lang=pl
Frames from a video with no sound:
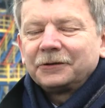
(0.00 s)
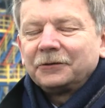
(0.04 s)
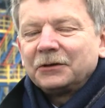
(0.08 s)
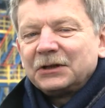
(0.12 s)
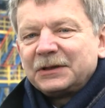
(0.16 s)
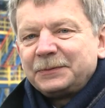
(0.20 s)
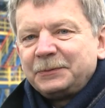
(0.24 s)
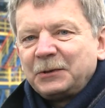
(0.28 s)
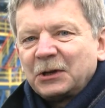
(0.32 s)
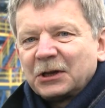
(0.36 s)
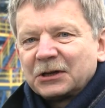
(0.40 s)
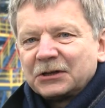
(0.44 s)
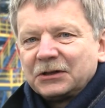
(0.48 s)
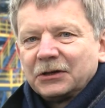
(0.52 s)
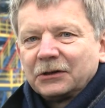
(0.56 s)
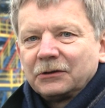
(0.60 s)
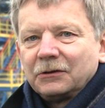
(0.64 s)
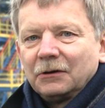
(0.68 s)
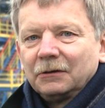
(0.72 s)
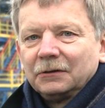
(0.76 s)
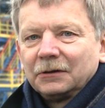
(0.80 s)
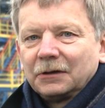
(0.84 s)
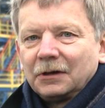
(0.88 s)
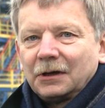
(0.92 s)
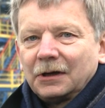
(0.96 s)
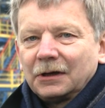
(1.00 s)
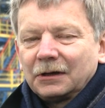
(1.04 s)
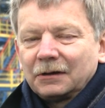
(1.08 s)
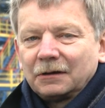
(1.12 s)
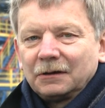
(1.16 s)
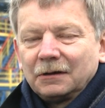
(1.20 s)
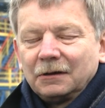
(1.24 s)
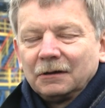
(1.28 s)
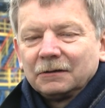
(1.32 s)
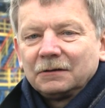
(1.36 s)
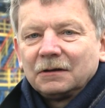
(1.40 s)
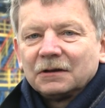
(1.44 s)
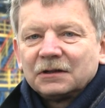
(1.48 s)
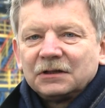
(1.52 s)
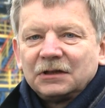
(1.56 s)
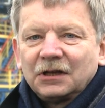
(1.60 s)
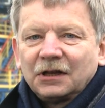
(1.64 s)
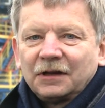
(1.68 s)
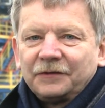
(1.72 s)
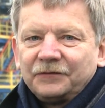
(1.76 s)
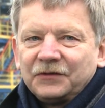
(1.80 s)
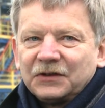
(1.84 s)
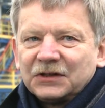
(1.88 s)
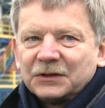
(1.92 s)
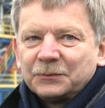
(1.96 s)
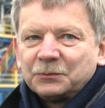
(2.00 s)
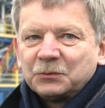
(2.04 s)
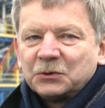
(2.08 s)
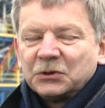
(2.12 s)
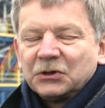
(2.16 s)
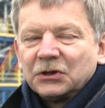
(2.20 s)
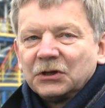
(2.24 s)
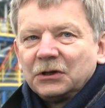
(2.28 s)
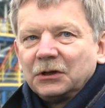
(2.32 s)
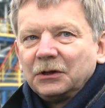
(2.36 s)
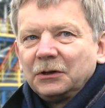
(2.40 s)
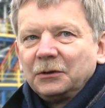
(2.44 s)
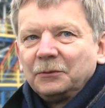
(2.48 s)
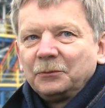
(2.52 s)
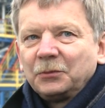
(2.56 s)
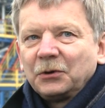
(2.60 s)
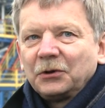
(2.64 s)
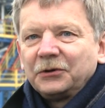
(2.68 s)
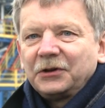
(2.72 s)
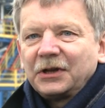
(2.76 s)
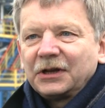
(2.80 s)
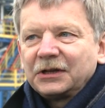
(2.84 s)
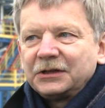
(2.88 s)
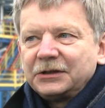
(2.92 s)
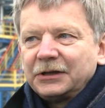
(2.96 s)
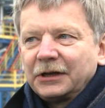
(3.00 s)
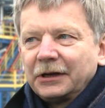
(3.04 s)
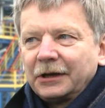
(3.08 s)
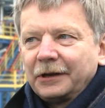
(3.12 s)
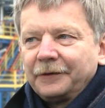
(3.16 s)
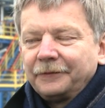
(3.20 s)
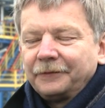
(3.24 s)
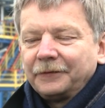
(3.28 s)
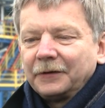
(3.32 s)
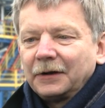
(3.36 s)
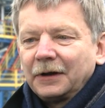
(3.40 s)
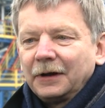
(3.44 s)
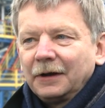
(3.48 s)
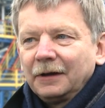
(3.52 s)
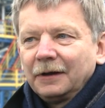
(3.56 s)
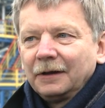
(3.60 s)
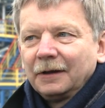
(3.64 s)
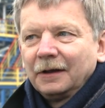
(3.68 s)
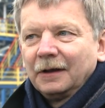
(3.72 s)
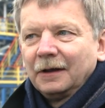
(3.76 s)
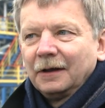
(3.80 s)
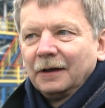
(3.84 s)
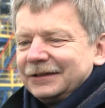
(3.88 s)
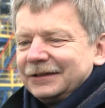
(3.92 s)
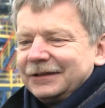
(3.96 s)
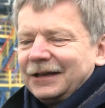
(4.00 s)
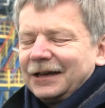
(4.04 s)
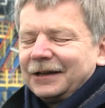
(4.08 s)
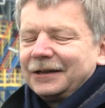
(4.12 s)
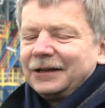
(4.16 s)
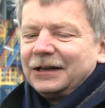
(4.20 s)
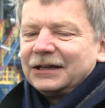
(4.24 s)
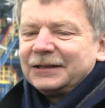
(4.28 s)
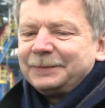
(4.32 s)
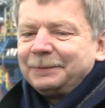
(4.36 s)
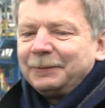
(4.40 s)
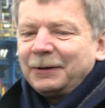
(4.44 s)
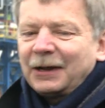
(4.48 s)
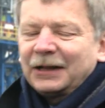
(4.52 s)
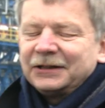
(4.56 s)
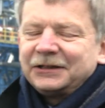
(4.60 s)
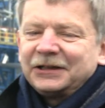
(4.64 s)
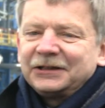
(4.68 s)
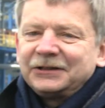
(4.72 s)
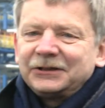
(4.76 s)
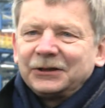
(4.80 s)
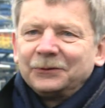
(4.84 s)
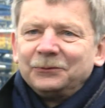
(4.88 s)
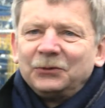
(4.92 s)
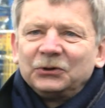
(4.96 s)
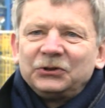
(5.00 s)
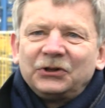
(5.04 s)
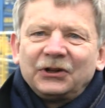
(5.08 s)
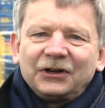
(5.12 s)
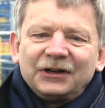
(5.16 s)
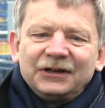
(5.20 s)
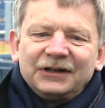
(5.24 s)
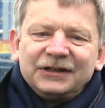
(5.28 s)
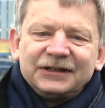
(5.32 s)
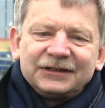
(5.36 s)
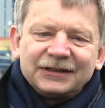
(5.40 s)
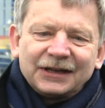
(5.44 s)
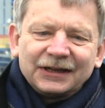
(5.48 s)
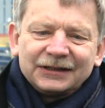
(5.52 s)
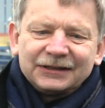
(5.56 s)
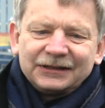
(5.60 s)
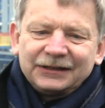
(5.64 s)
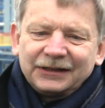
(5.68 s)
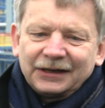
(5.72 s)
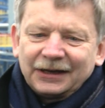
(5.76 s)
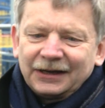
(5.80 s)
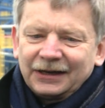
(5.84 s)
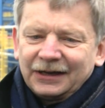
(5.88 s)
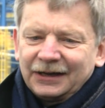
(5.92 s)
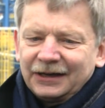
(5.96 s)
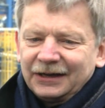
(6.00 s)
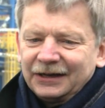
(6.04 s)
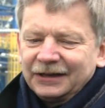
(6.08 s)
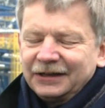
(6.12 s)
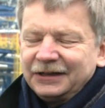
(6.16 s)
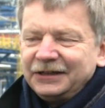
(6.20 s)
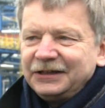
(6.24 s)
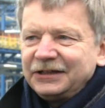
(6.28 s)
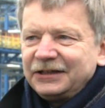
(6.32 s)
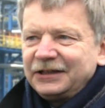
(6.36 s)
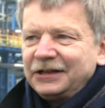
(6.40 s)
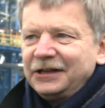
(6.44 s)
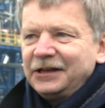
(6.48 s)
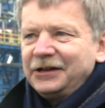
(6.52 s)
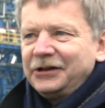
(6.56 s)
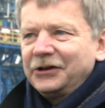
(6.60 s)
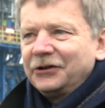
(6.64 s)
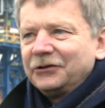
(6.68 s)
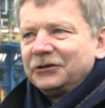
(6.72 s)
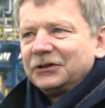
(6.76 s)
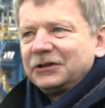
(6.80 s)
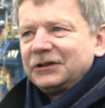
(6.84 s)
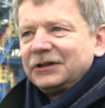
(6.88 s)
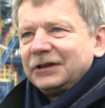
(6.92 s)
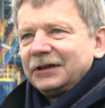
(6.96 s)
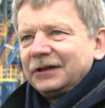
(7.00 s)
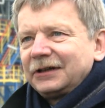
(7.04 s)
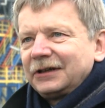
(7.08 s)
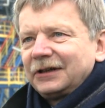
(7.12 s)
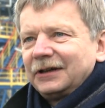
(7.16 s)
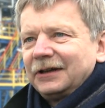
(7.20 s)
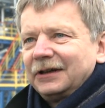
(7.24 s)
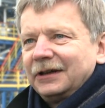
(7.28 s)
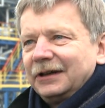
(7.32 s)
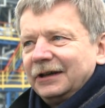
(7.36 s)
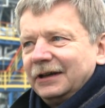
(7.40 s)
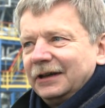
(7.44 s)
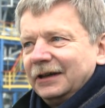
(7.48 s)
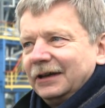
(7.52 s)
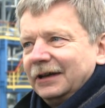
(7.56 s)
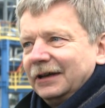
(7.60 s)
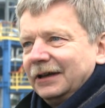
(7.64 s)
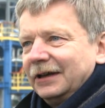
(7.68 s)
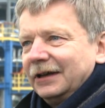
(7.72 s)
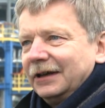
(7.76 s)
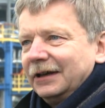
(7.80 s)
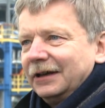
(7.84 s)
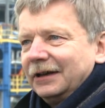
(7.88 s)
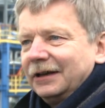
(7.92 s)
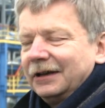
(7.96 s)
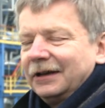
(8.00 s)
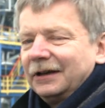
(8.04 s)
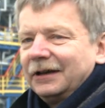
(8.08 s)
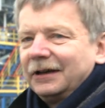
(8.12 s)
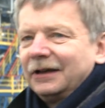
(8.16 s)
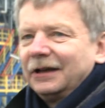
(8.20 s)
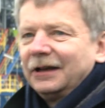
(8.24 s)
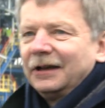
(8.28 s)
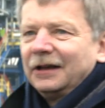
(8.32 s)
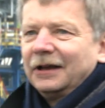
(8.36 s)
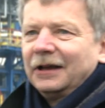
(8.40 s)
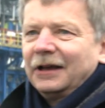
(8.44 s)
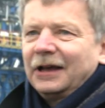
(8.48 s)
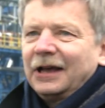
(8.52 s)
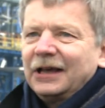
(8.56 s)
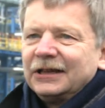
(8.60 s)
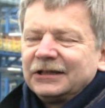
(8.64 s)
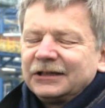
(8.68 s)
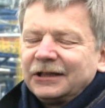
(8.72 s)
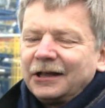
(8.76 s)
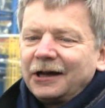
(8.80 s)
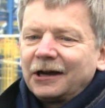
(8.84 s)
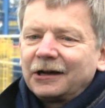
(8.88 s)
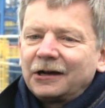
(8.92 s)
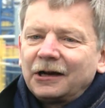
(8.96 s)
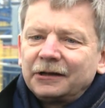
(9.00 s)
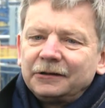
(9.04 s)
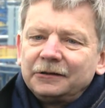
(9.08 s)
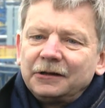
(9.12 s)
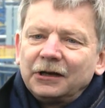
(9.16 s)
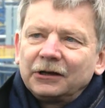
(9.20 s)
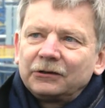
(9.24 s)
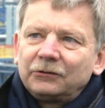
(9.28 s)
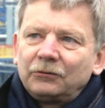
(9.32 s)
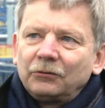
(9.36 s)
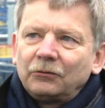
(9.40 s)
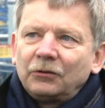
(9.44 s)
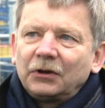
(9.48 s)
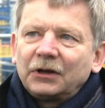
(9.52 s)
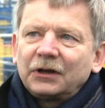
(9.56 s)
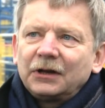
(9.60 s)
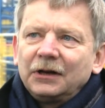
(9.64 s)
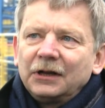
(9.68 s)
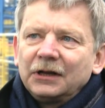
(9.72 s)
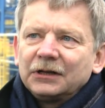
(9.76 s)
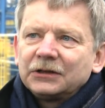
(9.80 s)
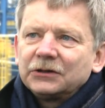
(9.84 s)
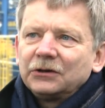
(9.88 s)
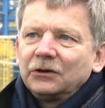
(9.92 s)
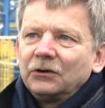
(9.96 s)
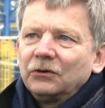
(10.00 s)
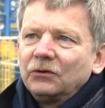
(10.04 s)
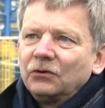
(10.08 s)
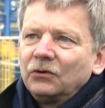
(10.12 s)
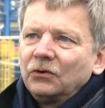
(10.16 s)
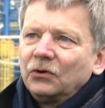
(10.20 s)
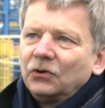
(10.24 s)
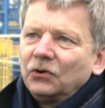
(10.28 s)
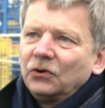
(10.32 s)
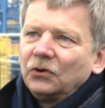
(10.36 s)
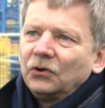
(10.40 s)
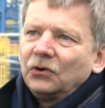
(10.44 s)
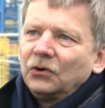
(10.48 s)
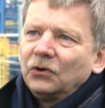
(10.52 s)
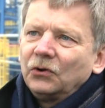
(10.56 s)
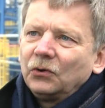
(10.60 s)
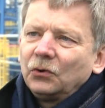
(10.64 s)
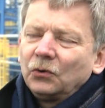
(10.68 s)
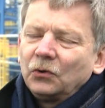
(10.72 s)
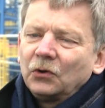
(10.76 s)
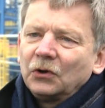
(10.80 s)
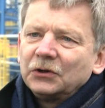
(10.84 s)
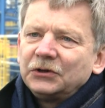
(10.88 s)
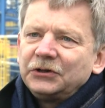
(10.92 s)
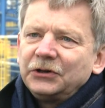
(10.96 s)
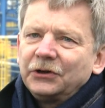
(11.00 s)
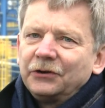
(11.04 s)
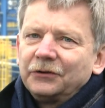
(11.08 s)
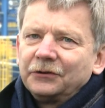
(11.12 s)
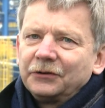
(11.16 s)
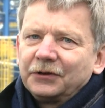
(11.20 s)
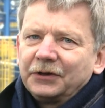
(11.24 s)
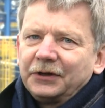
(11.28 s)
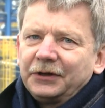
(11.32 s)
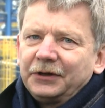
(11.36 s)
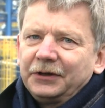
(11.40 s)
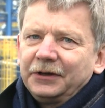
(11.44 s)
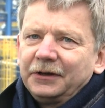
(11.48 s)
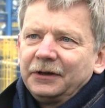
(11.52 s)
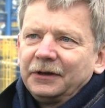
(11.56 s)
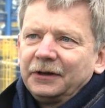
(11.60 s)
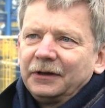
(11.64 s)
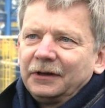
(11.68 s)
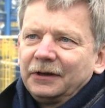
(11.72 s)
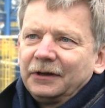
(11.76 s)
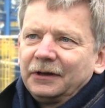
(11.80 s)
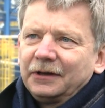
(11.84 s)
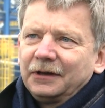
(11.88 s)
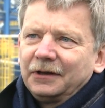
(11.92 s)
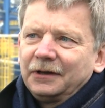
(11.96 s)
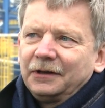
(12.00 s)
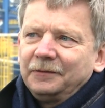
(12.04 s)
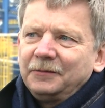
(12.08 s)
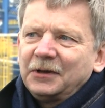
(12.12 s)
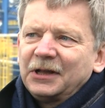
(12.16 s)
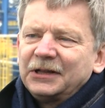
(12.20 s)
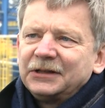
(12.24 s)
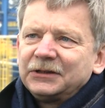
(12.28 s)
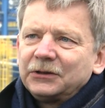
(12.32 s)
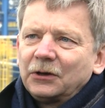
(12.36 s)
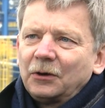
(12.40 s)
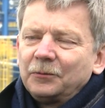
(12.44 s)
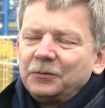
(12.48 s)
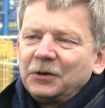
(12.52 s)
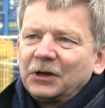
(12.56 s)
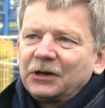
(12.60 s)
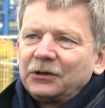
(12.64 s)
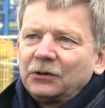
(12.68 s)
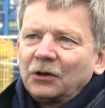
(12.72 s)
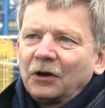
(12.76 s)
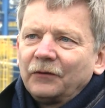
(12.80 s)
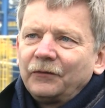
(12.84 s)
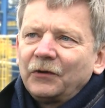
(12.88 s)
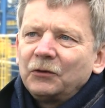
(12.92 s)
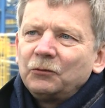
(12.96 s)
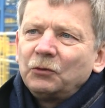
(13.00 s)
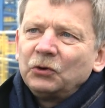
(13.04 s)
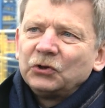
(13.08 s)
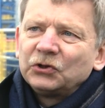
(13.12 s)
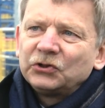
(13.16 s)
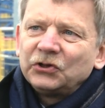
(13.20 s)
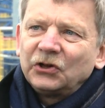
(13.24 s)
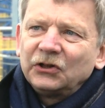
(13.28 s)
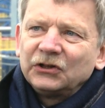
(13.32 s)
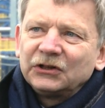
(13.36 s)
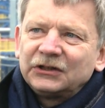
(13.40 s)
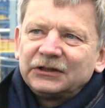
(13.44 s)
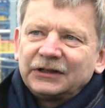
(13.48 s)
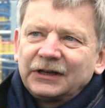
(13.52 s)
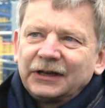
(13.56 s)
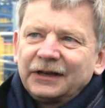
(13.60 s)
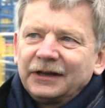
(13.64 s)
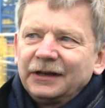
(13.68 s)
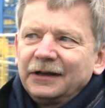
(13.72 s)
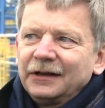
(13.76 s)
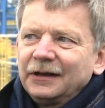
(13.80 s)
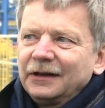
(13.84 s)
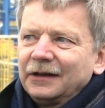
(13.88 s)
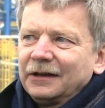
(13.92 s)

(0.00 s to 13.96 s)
To jest pierwszy kontrakt Loto Service przy projekcie EFRA. Zakres prac jest to modernizacja istniejących e, estakad, na których leżą e, rurociągi e, międzyobiektowe łączące